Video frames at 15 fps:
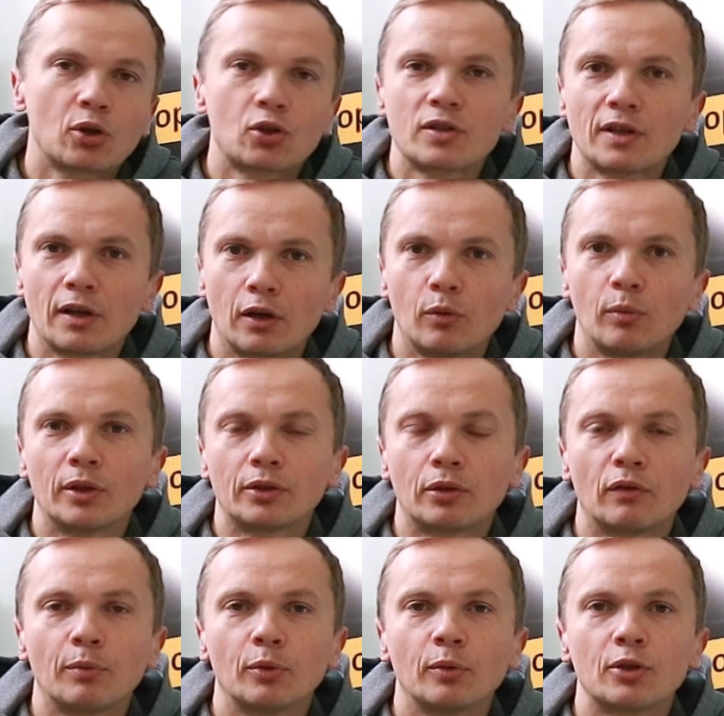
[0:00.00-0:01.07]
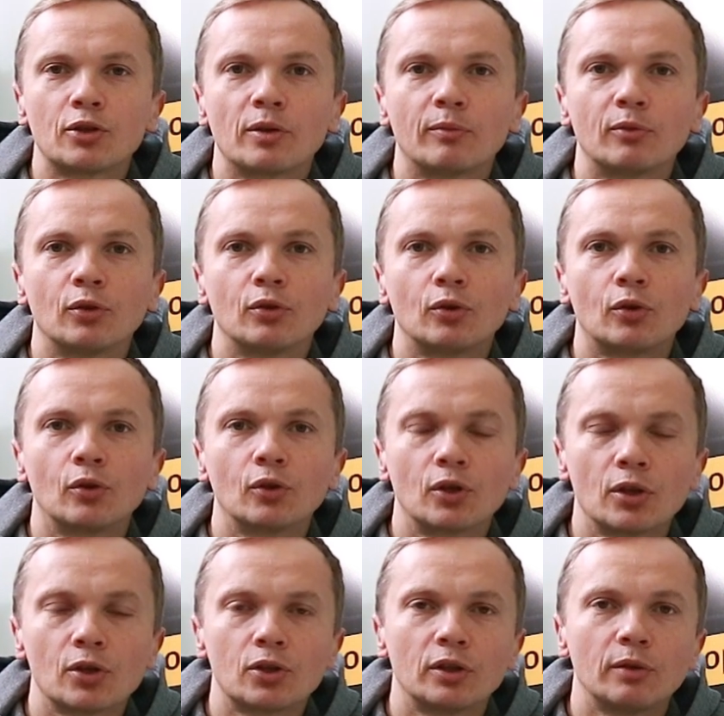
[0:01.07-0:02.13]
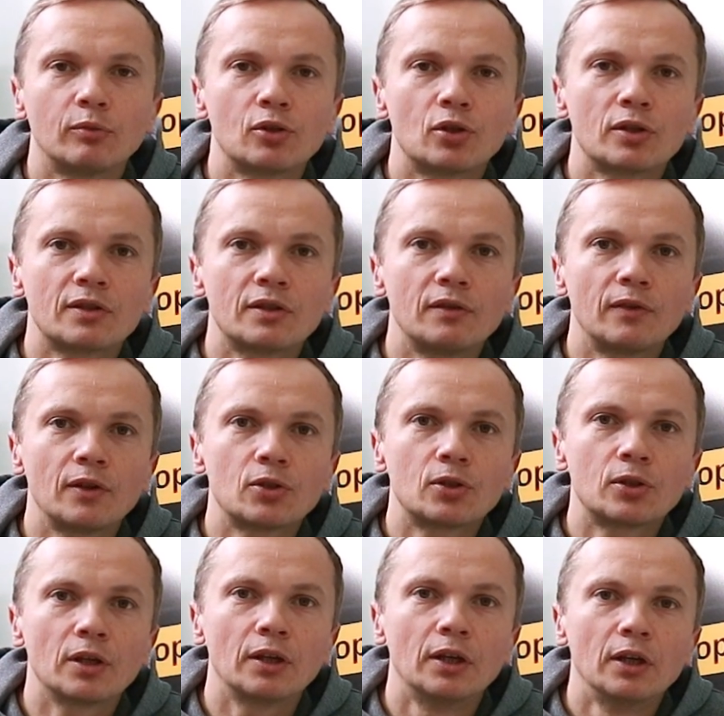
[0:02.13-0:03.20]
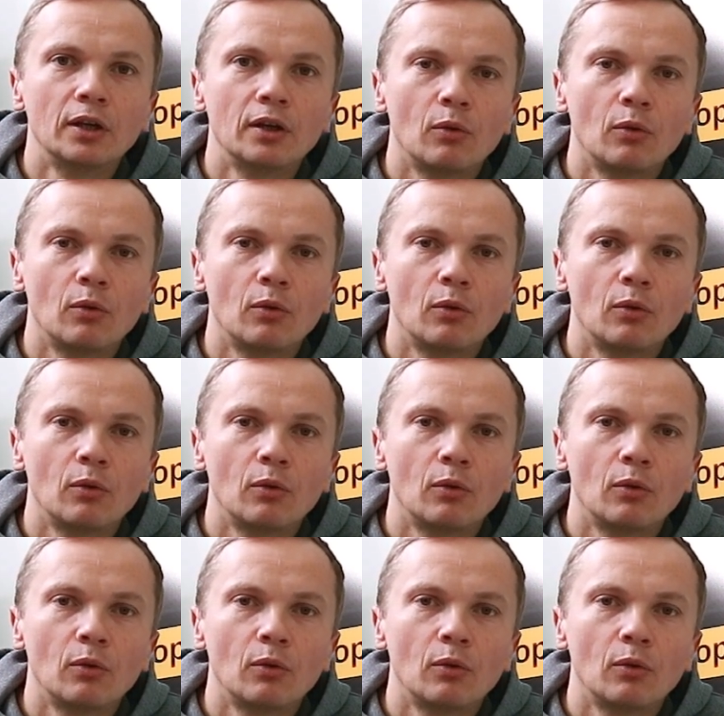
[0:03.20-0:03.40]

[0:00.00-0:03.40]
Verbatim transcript: Pierwszy z tych akumulatorów podłączam do Noco G7200,